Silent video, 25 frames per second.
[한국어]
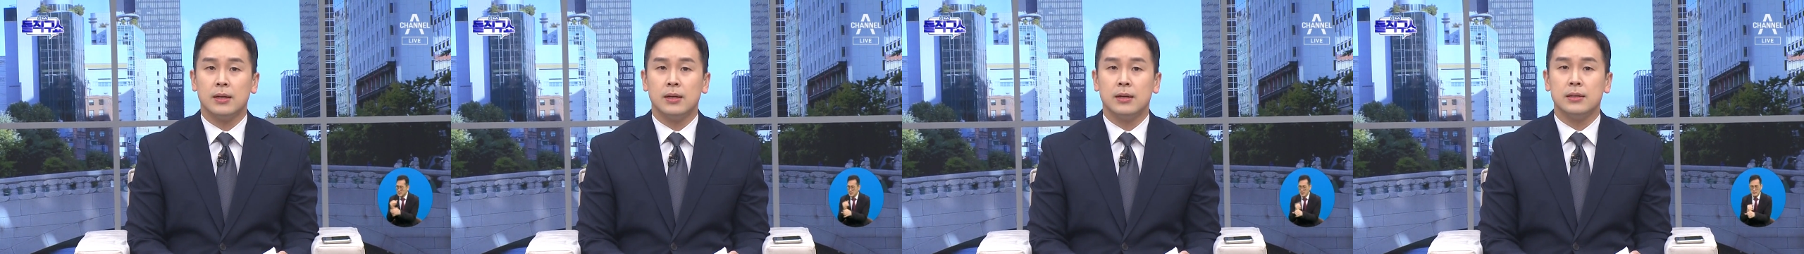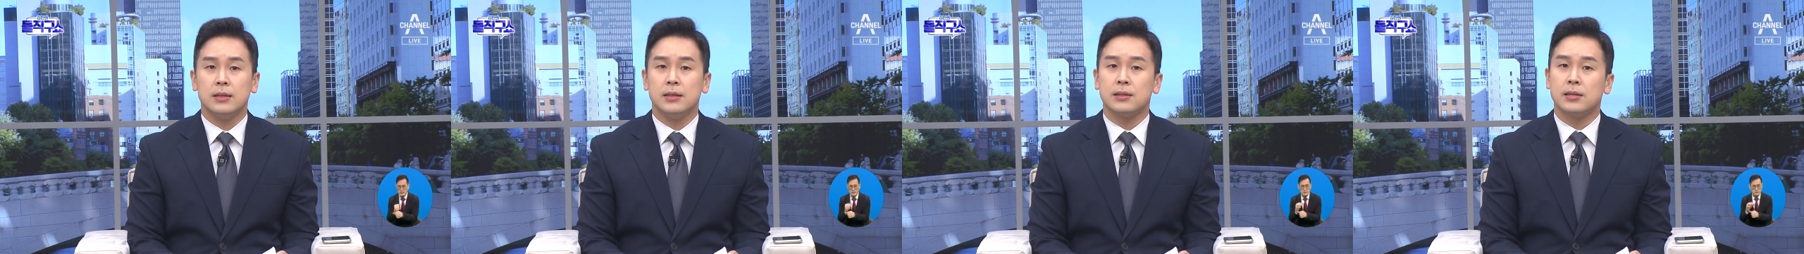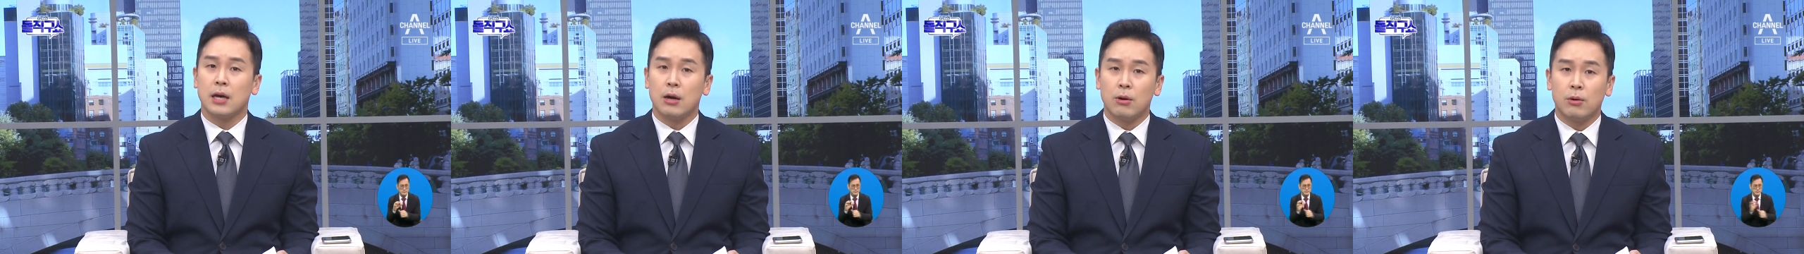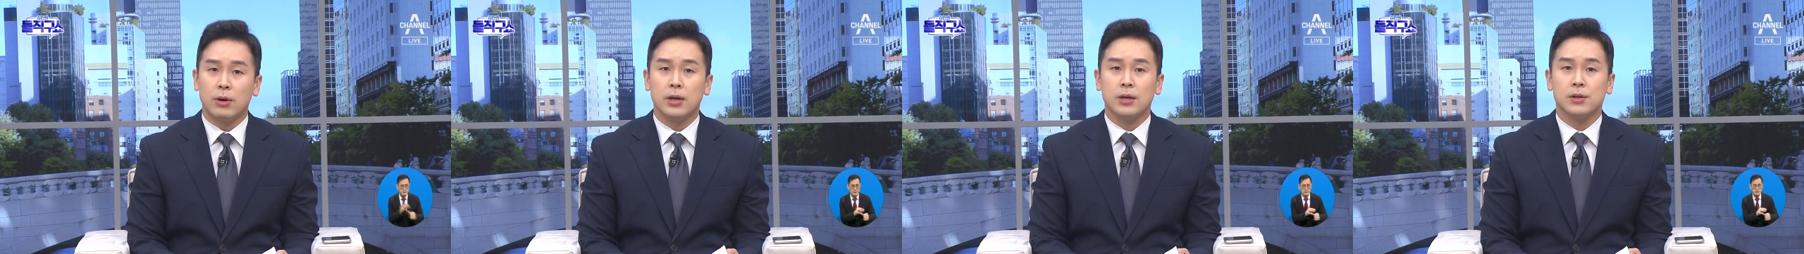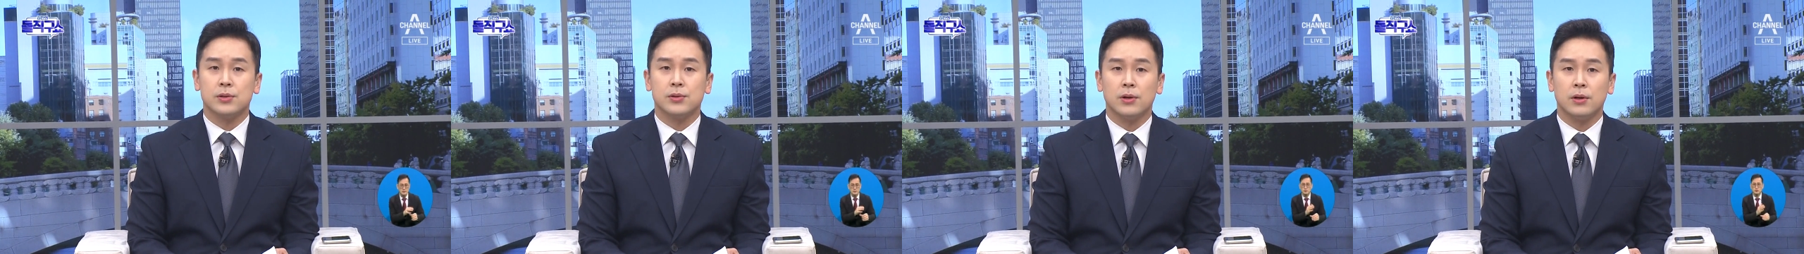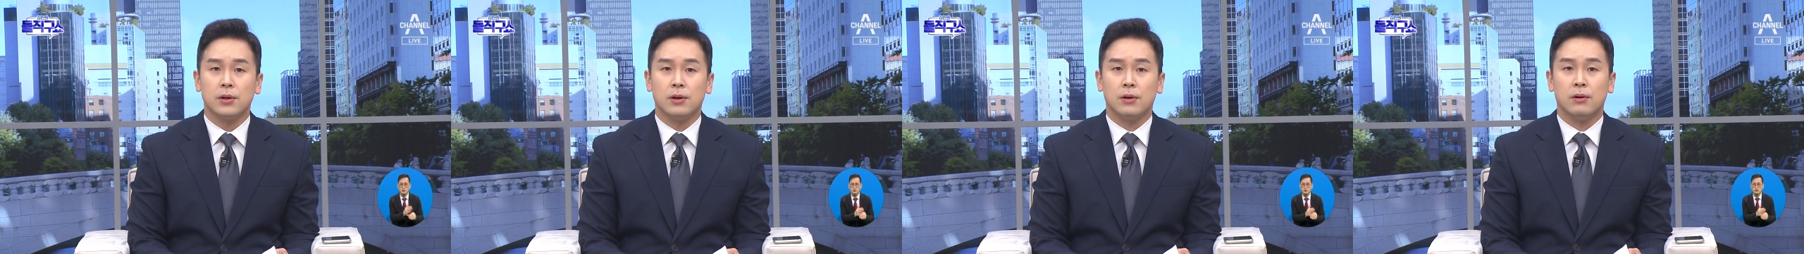이
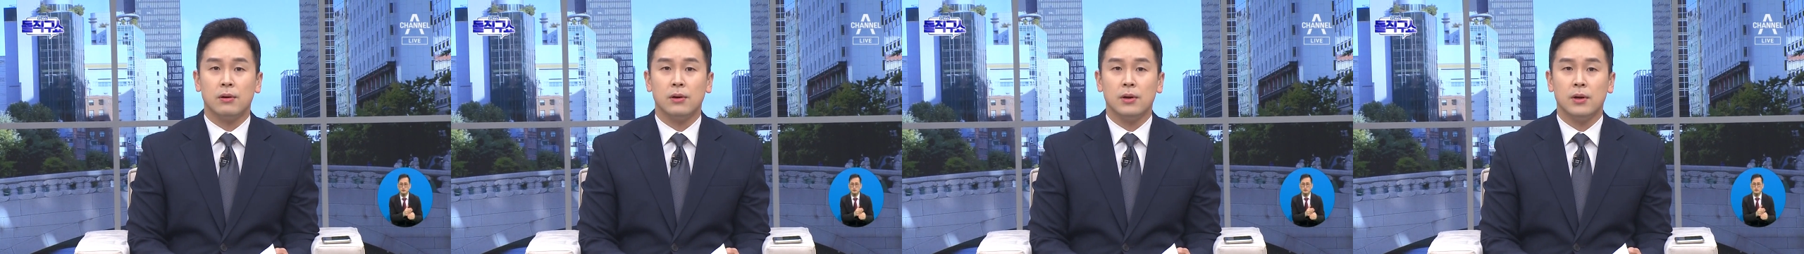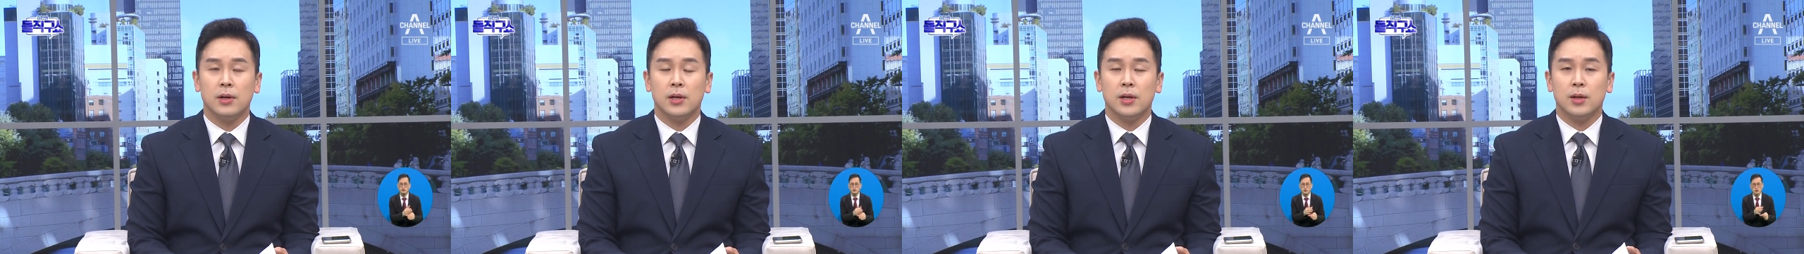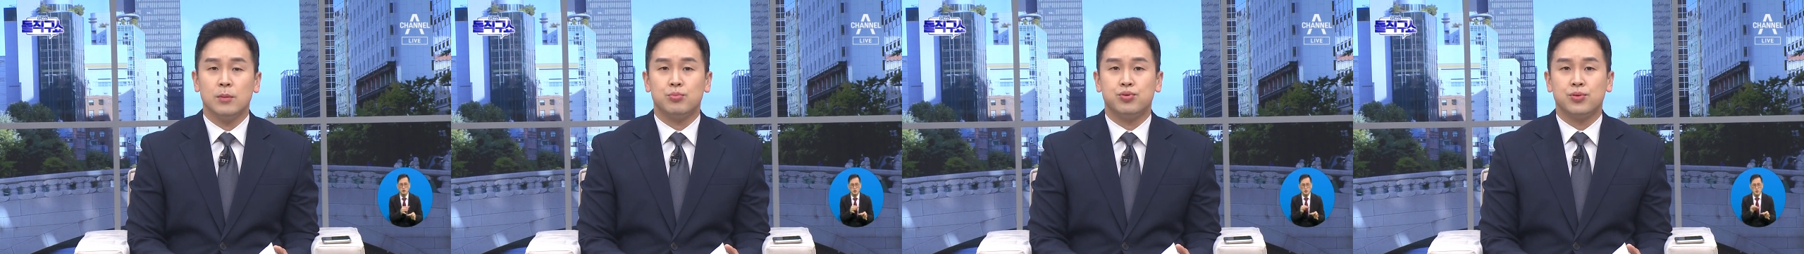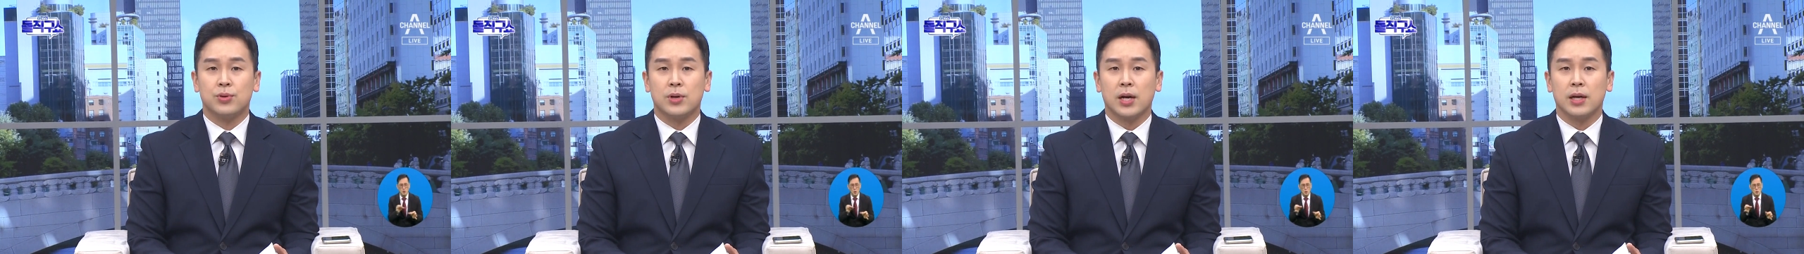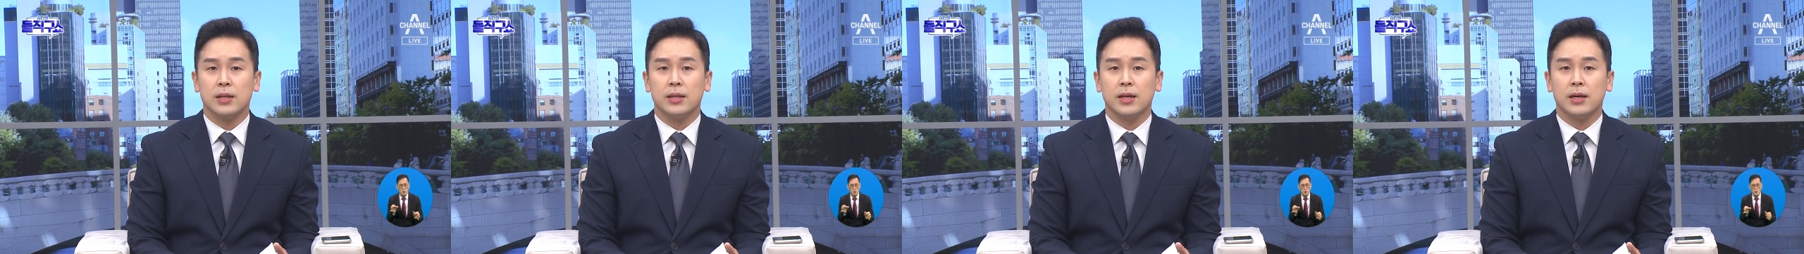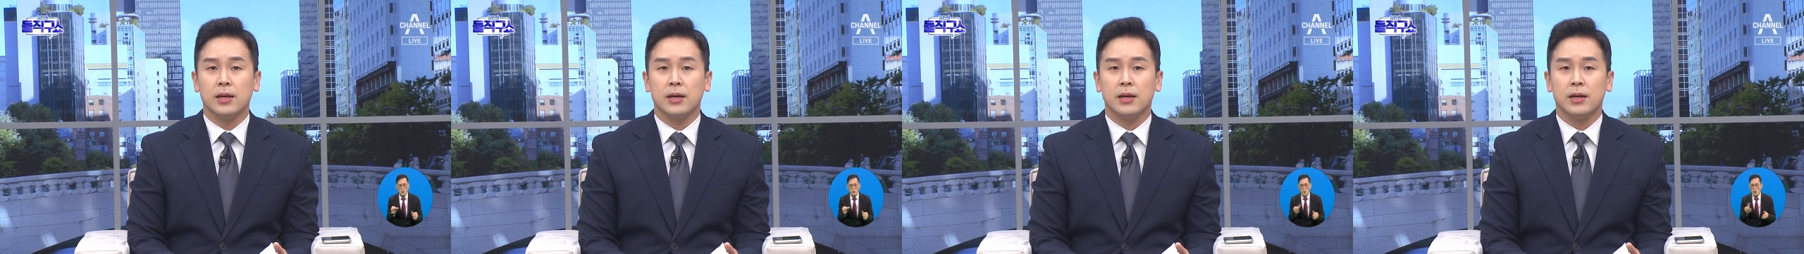상황에서
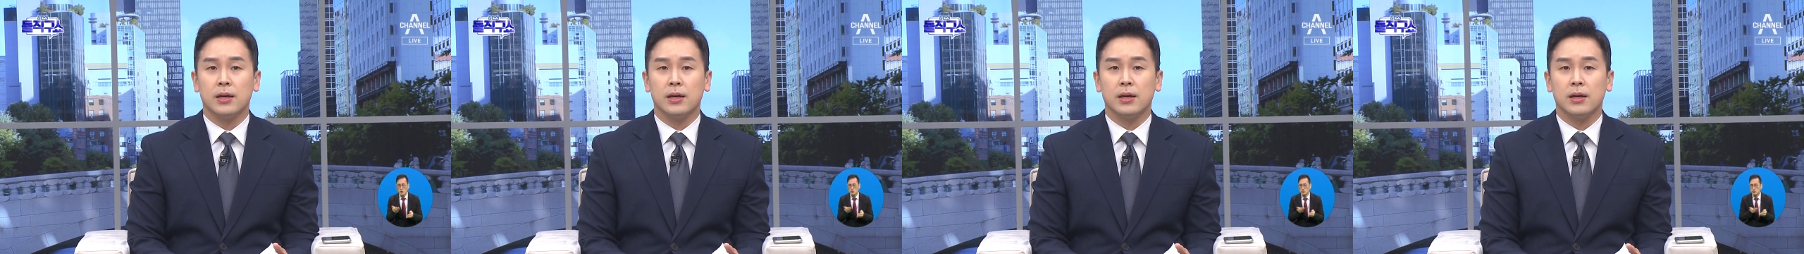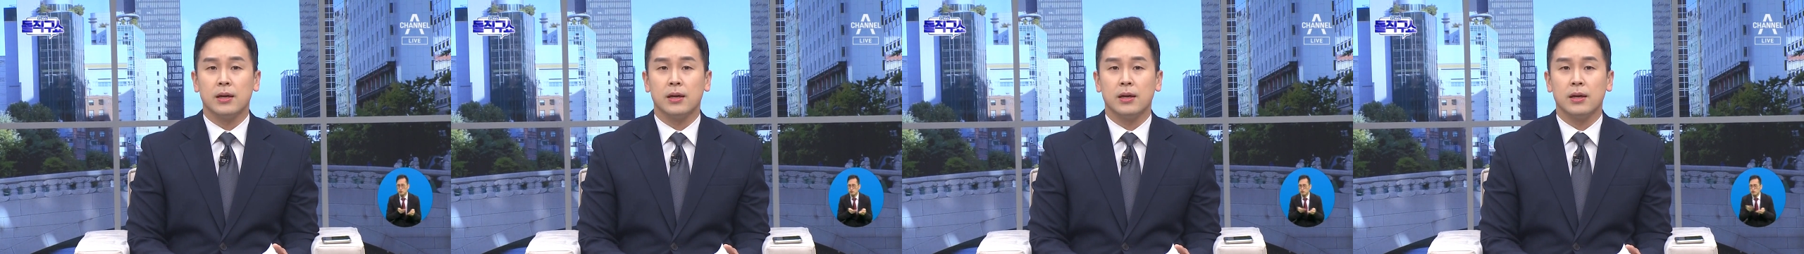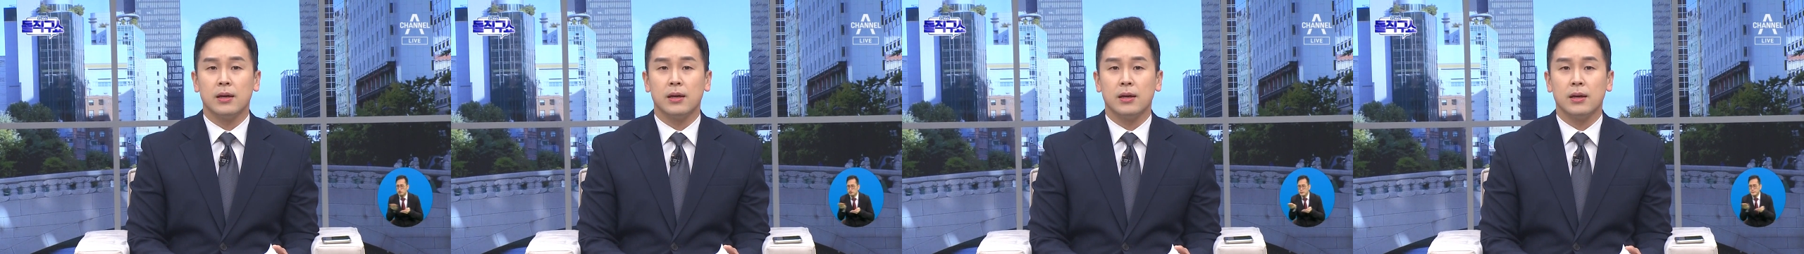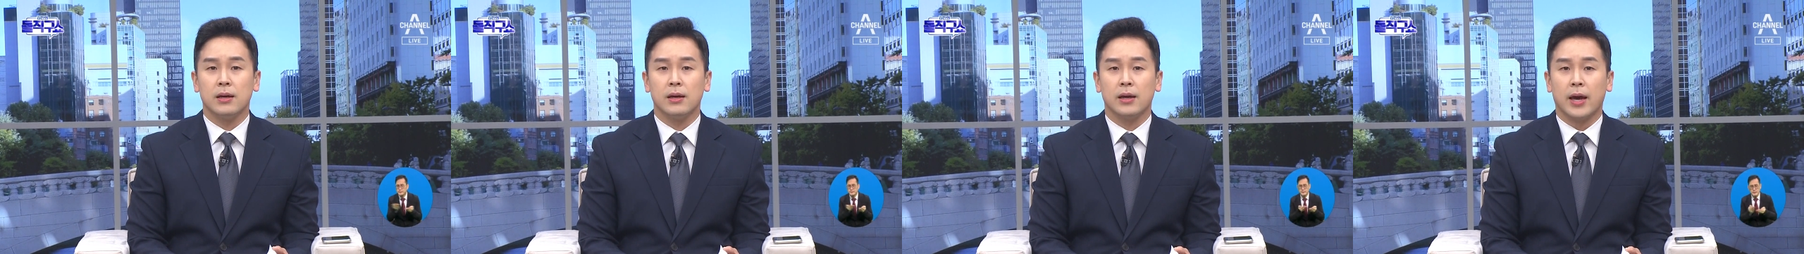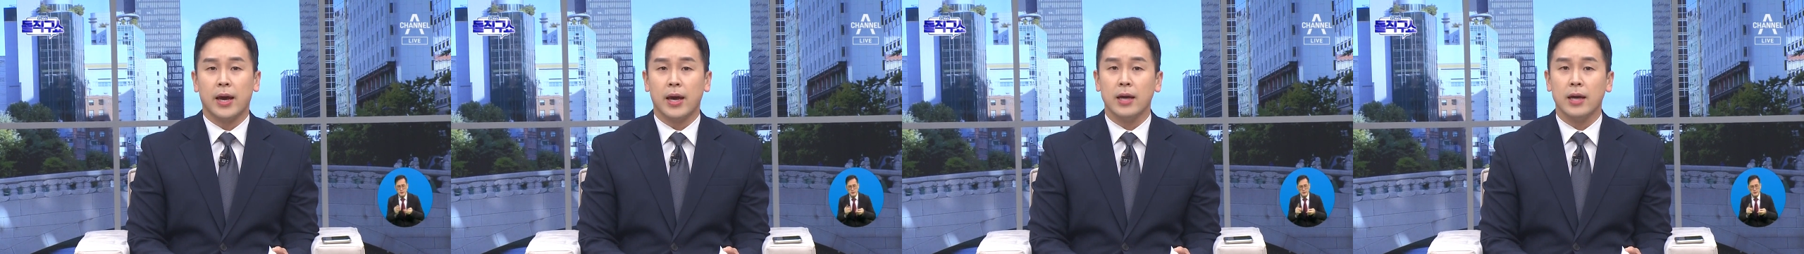북한의